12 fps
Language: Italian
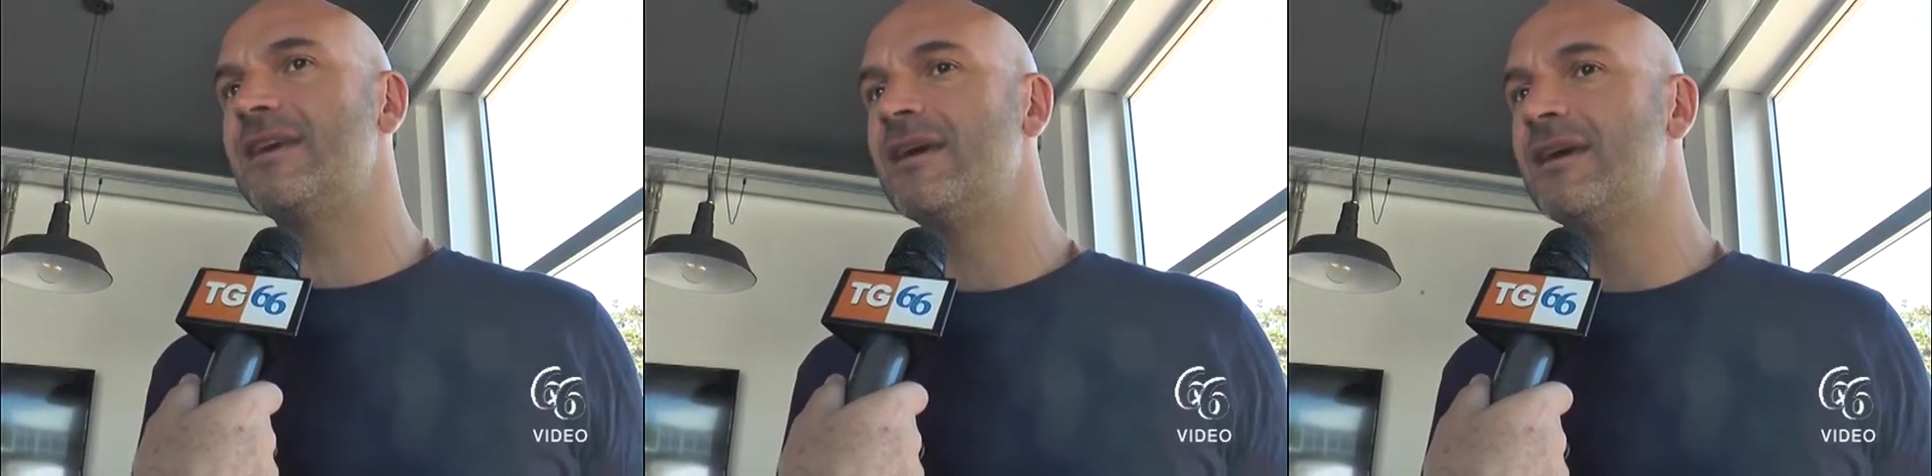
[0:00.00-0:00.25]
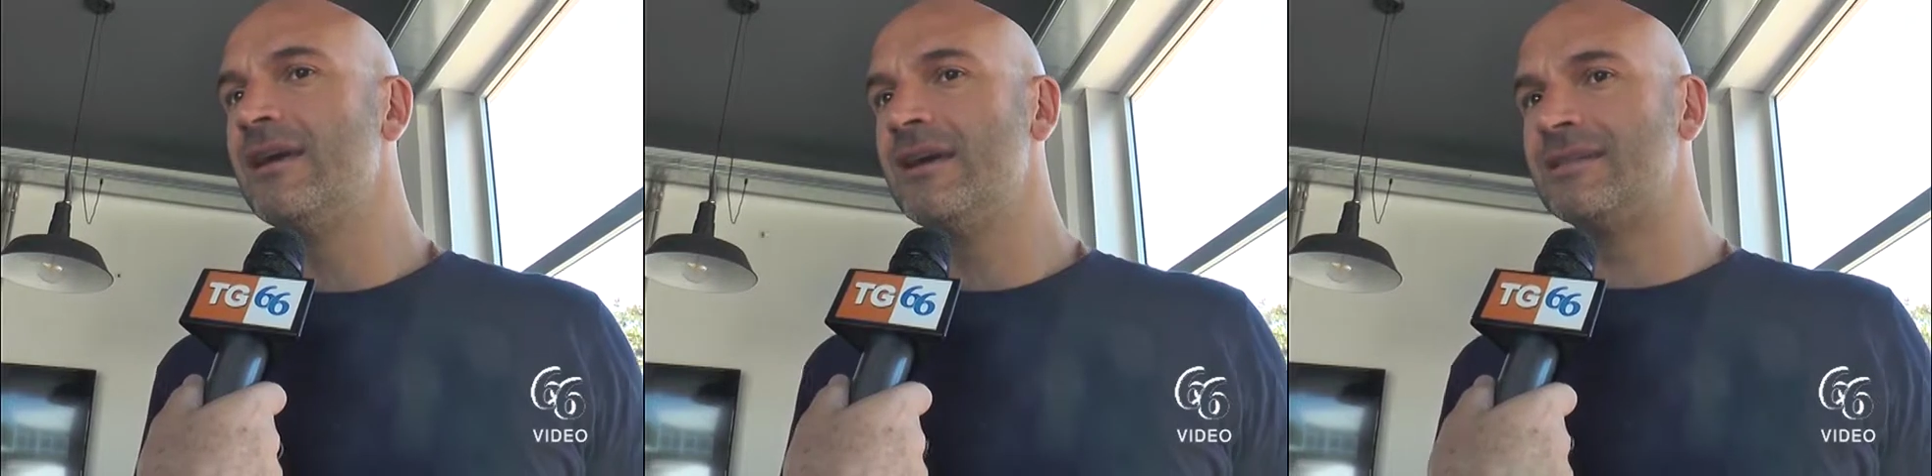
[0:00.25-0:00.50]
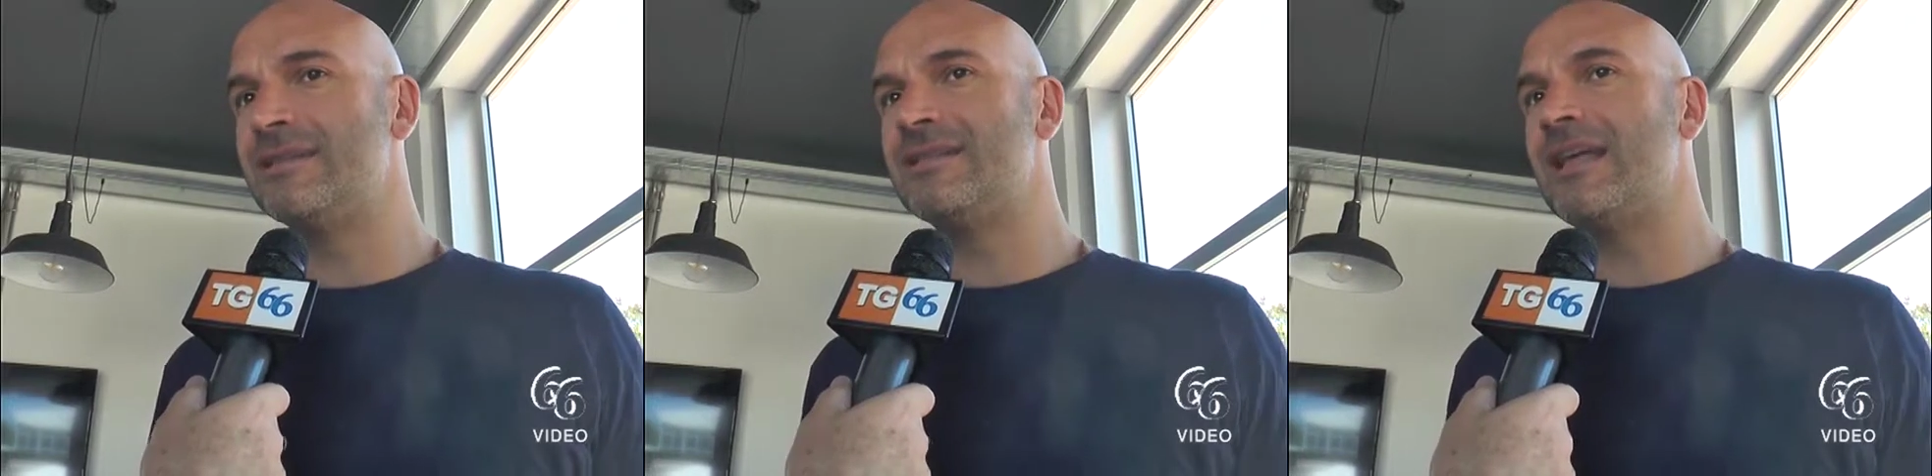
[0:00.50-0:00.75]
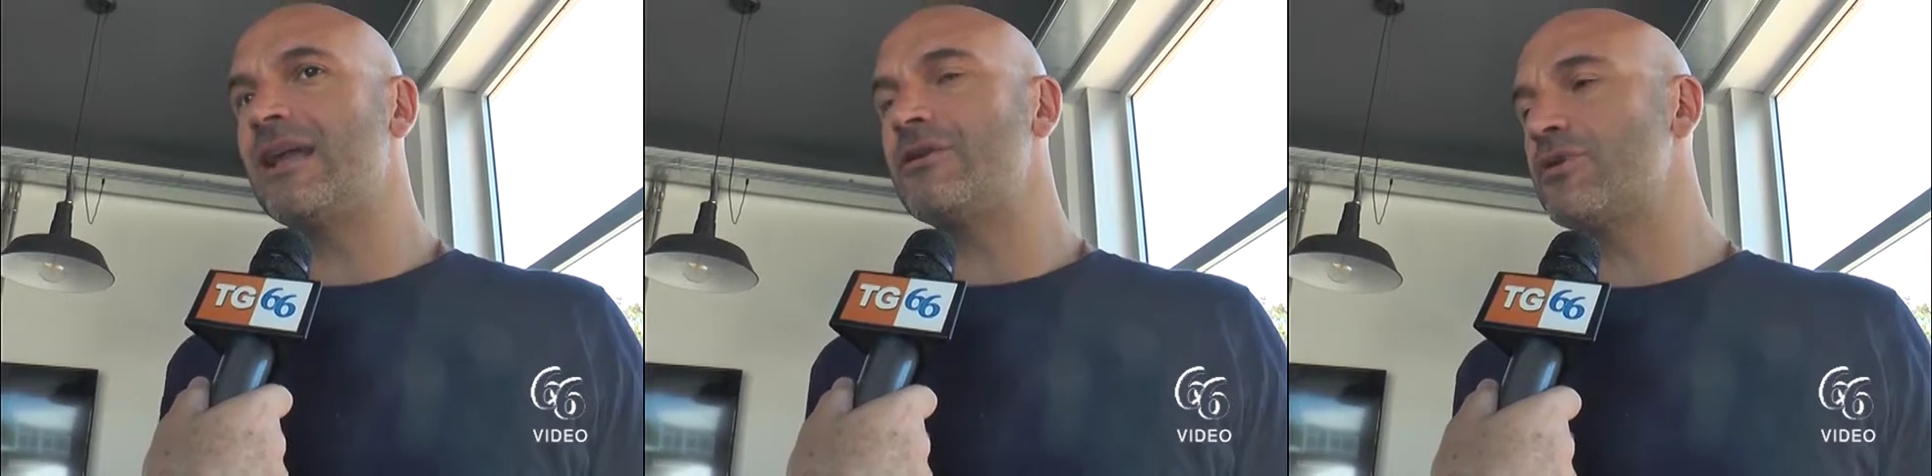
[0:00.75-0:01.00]
di
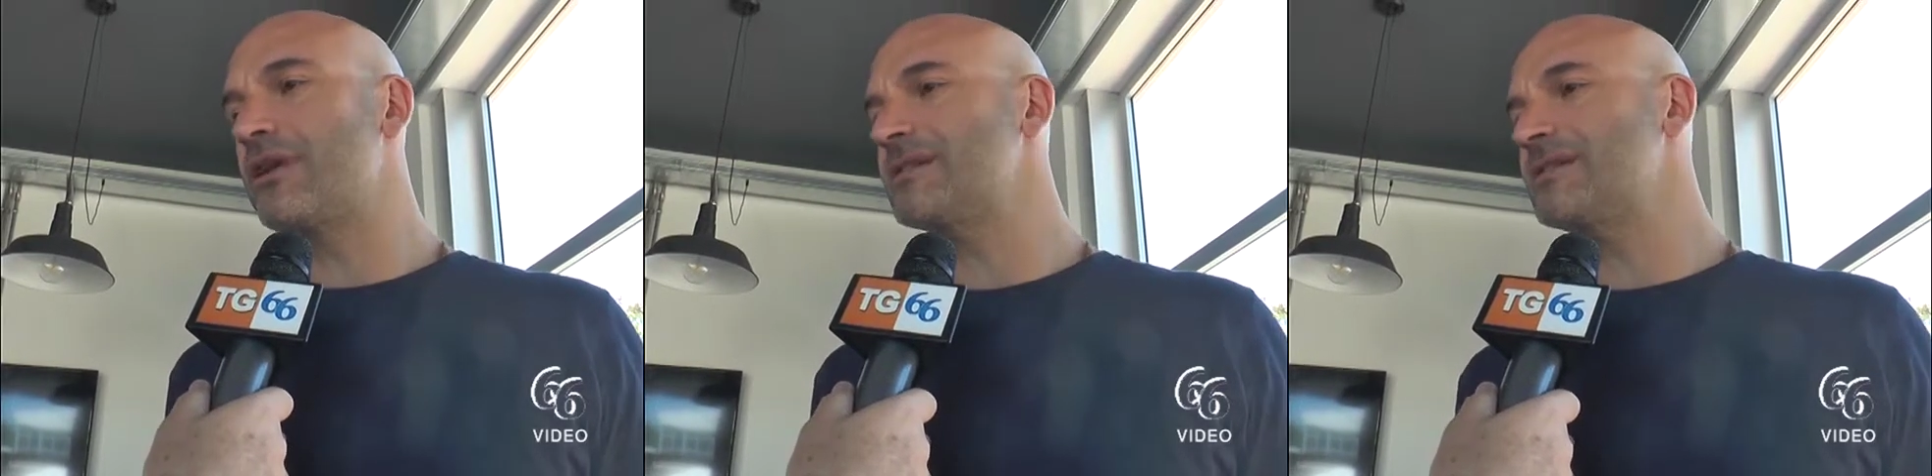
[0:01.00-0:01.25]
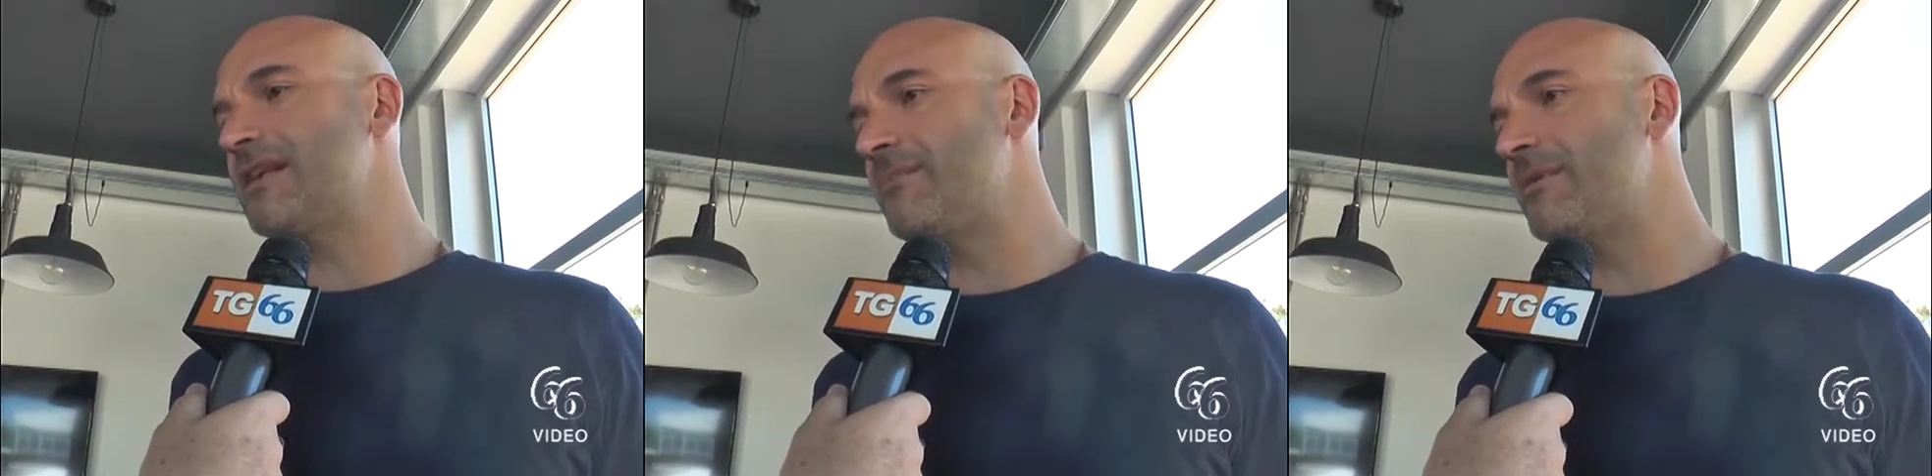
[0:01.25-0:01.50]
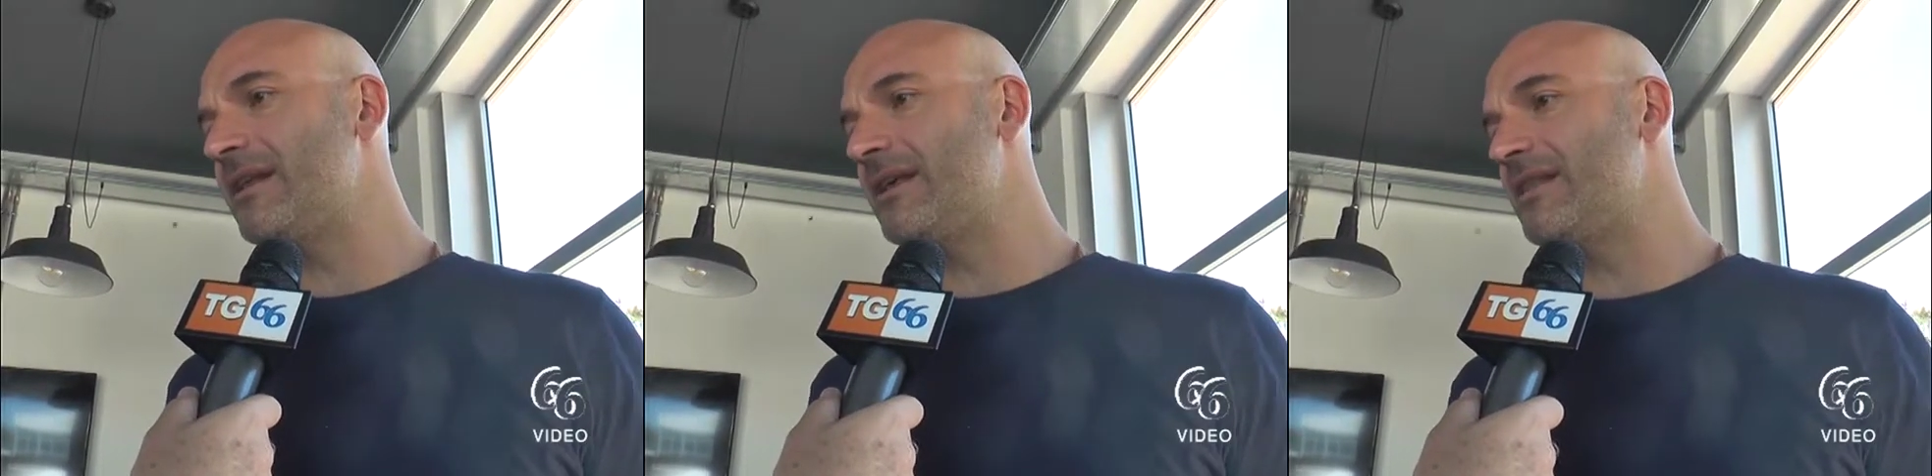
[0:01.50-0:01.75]
avvicinarsi perché la società ha